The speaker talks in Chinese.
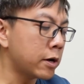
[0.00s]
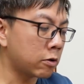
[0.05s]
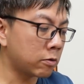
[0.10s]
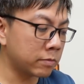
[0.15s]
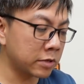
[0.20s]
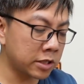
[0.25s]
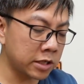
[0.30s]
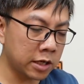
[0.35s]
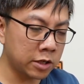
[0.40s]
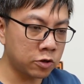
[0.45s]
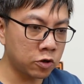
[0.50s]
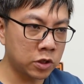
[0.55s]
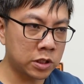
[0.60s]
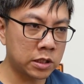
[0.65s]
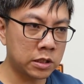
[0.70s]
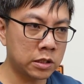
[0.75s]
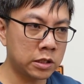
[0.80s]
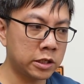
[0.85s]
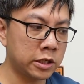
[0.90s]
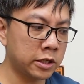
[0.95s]
我们现在就
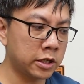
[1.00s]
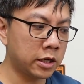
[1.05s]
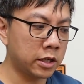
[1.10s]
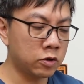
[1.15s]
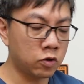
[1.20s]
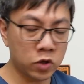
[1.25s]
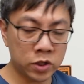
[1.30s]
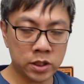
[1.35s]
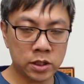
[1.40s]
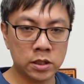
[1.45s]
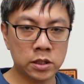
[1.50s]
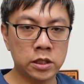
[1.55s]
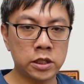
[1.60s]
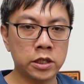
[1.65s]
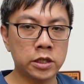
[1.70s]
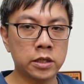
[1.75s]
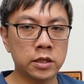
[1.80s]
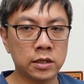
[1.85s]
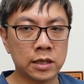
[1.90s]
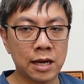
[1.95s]
直接最直
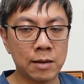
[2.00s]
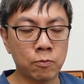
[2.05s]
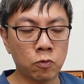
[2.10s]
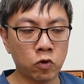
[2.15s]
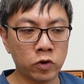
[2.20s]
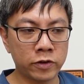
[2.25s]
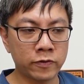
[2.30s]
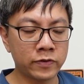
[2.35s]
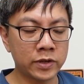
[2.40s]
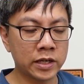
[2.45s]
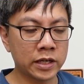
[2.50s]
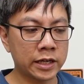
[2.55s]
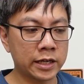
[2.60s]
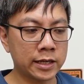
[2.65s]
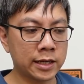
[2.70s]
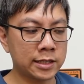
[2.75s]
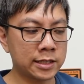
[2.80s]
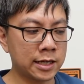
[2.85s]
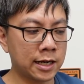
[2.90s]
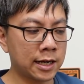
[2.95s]
接的来磨一份给
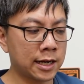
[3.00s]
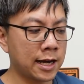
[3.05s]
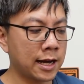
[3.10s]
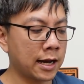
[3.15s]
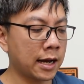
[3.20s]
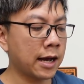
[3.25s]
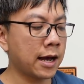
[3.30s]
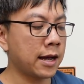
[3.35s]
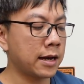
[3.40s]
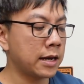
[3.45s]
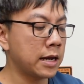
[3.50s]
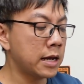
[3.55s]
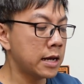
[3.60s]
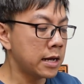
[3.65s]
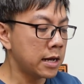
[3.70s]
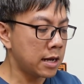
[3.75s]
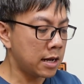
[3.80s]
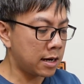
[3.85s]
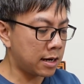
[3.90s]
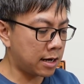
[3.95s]
大家看看。
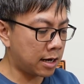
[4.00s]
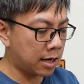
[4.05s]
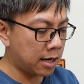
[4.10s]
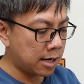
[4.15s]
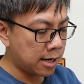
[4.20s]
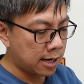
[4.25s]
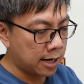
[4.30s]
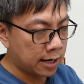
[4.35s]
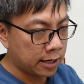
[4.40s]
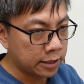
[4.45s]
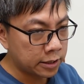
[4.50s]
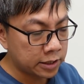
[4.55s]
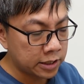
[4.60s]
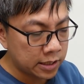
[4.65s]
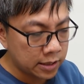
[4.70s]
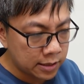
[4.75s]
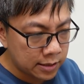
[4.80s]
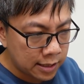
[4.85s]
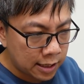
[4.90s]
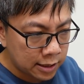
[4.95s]
那
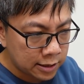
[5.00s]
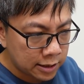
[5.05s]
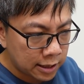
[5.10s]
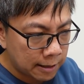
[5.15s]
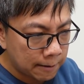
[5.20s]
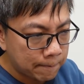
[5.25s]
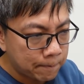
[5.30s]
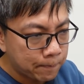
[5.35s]
先跟大家讲，